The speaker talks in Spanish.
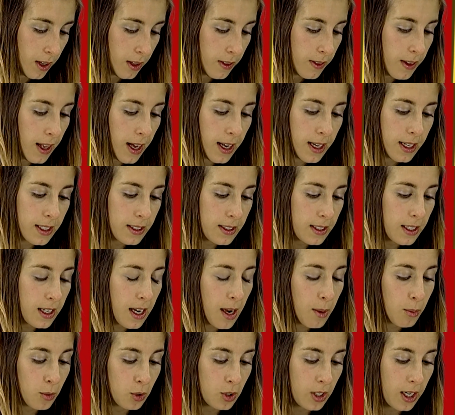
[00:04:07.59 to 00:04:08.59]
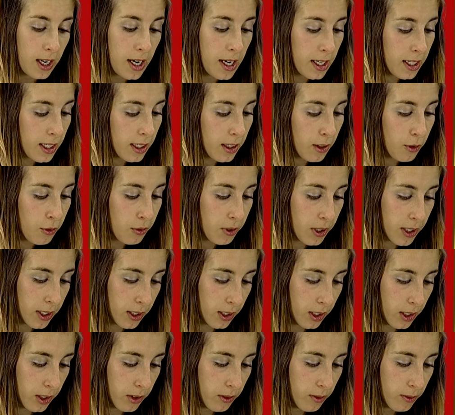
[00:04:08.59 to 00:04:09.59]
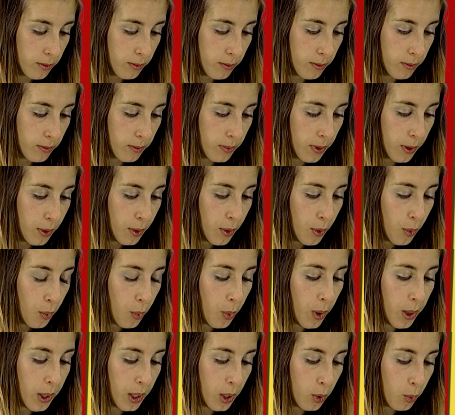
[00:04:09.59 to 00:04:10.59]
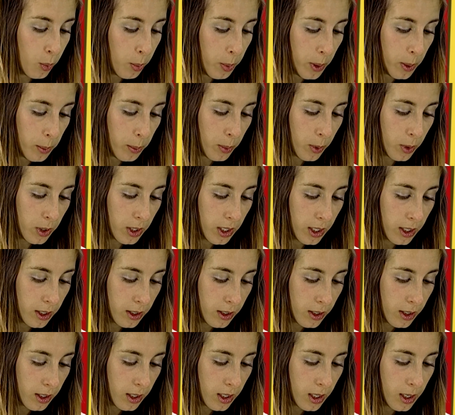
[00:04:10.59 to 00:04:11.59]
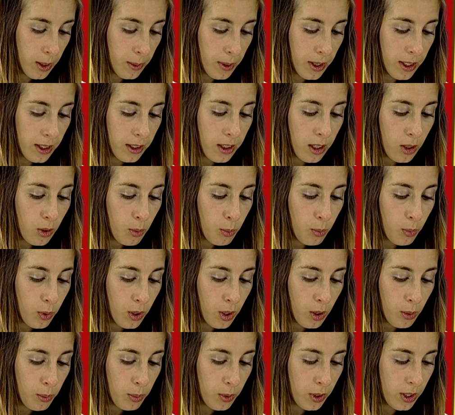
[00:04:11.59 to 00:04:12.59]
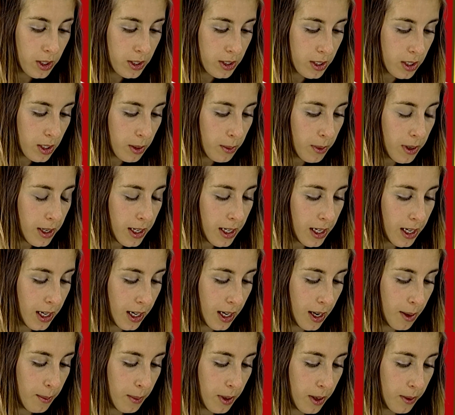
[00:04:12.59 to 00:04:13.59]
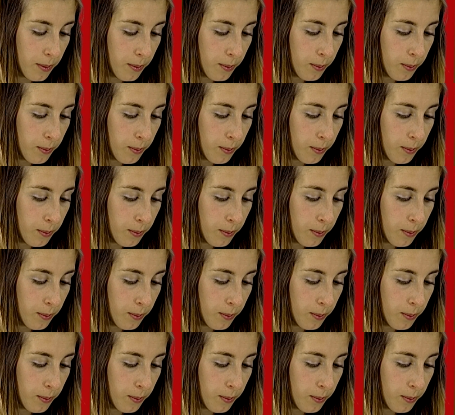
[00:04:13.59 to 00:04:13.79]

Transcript: Dale, sigamos, agárrate fuerte. Guadalupe y Poli levantaron vuelo por encima de la cama,